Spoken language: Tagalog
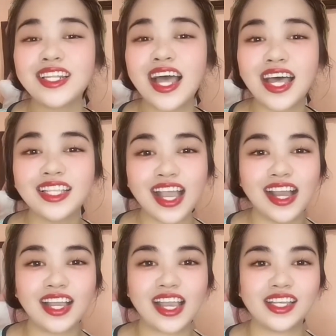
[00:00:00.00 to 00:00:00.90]
lahat
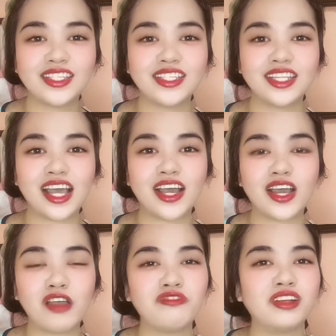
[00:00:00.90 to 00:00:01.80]
nga, guys, na
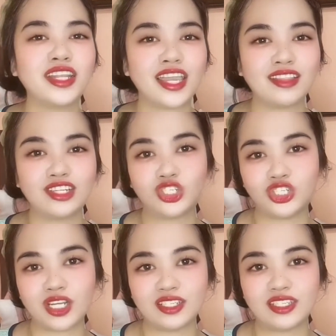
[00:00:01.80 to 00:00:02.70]
affiliated
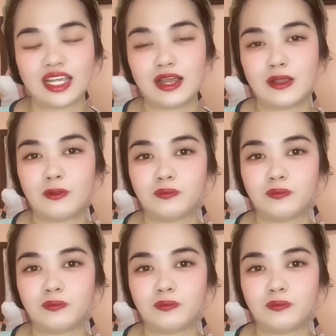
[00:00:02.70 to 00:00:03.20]
siya sa,